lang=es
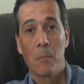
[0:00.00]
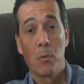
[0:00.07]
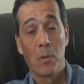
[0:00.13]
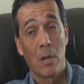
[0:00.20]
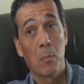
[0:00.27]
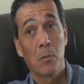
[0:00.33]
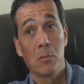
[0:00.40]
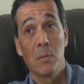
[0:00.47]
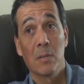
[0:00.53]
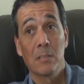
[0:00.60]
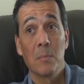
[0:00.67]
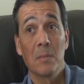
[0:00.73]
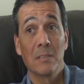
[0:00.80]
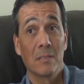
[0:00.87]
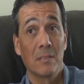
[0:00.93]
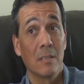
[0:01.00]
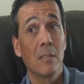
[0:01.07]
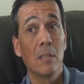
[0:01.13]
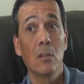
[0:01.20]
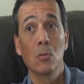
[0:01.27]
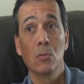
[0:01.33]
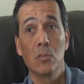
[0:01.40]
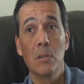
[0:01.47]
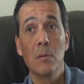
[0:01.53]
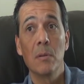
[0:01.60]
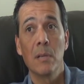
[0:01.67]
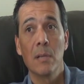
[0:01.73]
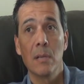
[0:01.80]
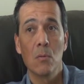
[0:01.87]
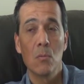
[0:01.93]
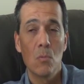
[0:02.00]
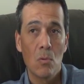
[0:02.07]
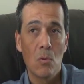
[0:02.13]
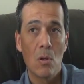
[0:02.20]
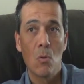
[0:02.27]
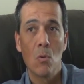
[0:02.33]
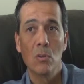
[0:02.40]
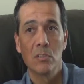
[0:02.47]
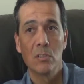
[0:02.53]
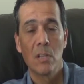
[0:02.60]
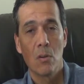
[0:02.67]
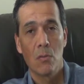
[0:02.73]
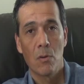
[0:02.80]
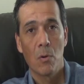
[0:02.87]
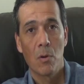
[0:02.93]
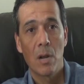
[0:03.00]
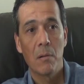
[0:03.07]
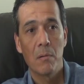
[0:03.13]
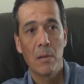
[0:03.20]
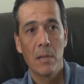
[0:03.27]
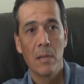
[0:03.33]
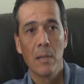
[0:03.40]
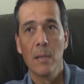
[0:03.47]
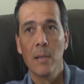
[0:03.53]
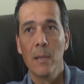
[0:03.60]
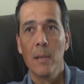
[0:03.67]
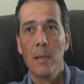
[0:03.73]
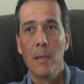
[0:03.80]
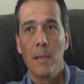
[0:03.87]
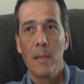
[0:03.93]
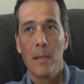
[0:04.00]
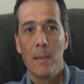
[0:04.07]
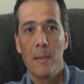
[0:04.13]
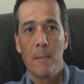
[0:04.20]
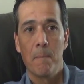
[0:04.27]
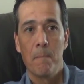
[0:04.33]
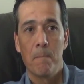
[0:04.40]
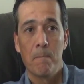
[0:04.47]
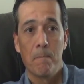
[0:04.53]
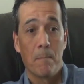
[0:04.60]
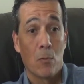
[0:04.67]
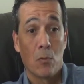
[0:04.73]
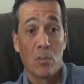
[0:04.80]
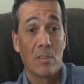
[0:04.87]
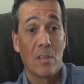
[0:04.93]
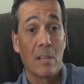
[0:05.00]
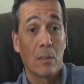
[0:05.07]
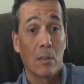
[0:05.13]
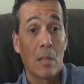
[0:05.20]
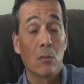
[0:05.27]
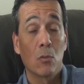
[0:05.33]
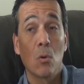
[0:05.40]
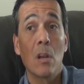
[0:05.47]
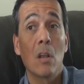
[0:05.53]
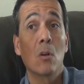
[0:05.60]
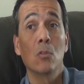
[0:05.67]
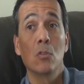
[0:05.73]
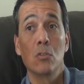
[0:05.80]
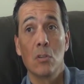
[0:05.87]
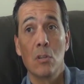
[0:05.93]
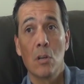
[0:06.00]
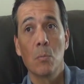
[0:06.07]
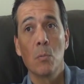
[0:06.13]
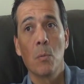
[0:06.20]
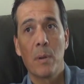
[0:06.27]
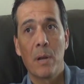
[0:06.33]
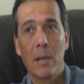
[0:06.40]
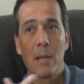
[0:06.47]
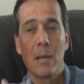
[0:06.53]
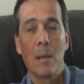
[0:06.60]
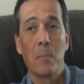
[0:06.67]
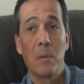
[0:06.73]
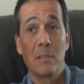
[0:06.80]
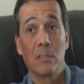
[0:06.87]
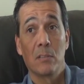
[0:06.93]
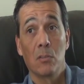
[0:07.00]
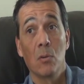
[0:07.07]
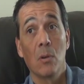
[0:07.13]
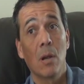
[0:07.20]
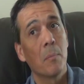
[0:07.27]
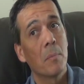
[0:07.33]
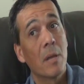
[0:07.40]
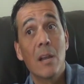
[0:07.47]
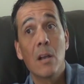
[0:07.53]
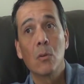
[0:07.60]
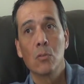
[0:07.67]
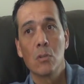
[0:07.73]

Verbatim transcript: podría aproximarse más a 7 inclusive en un, escenario favorable. Eh, entonces sean dan todas las condiciones como para que la apreciación cambiaria